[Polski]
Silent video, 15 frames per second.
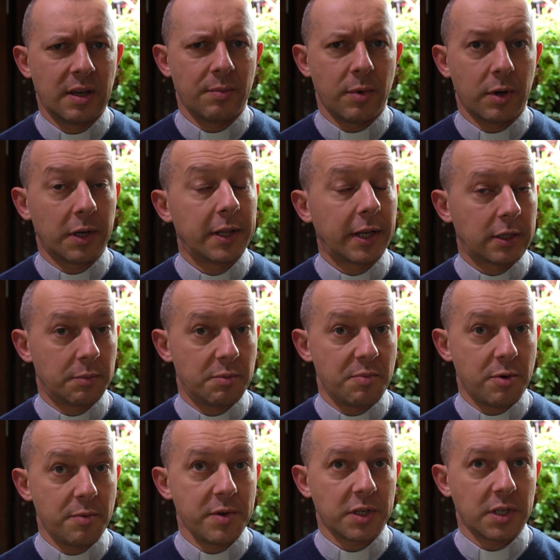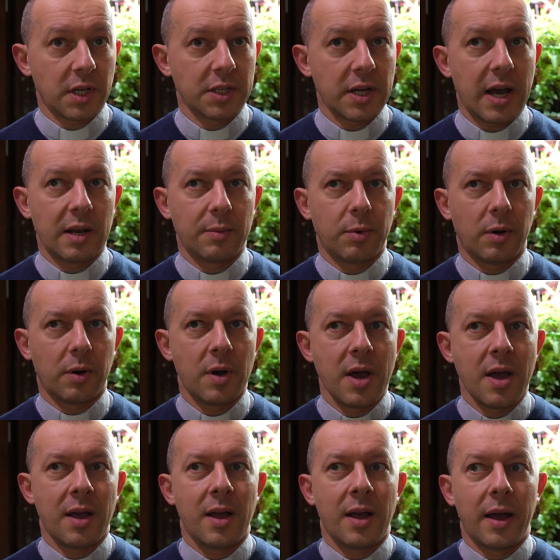Mogli tak sobie pomyśleć, albo
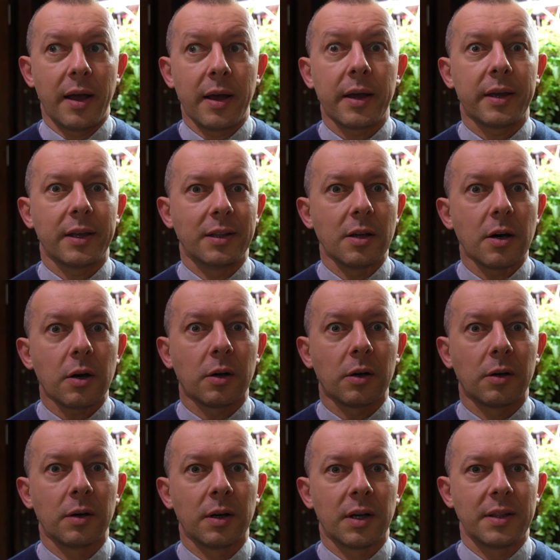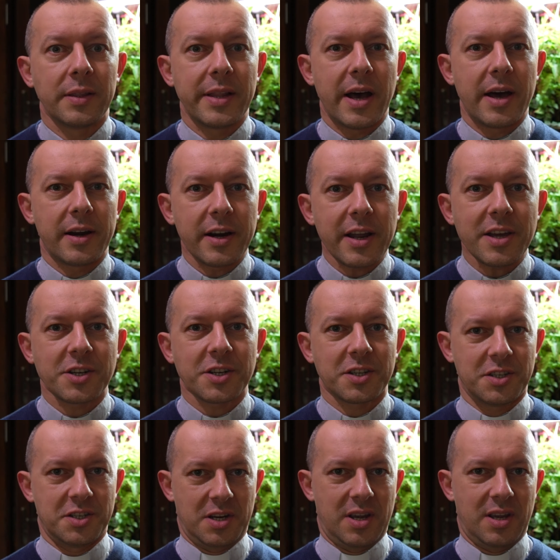ej, no,
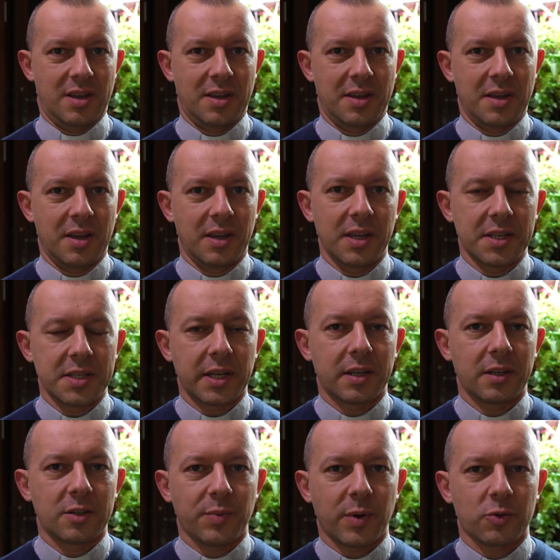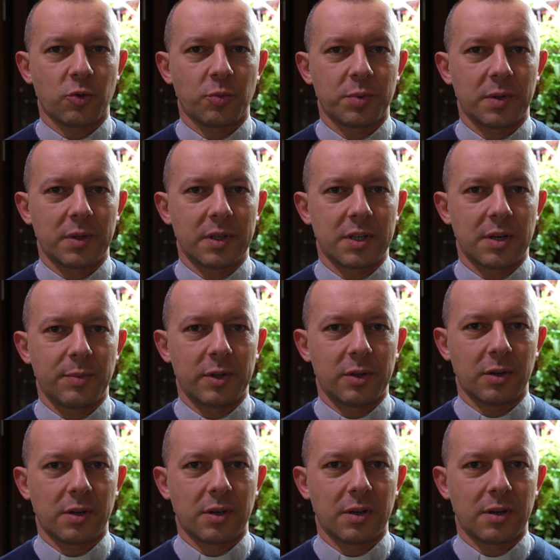nareszcie jest jakiś sposób, żeby
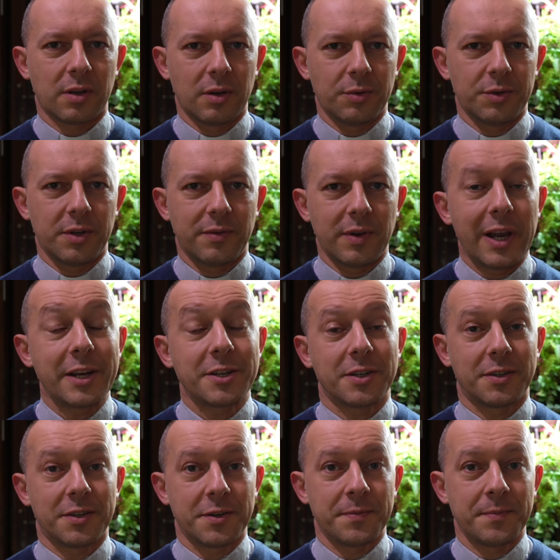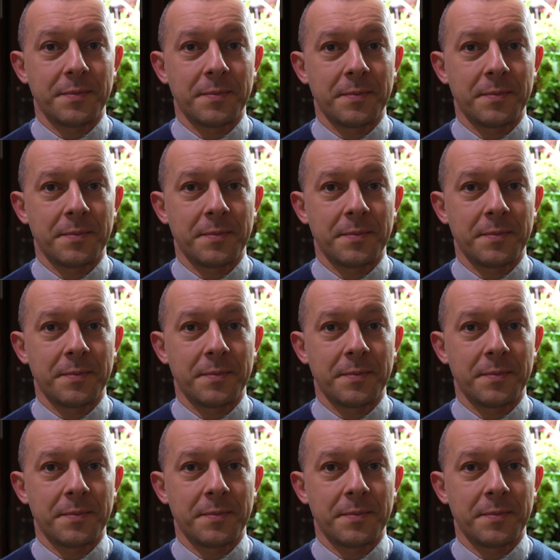tych ludzi wyleczyć.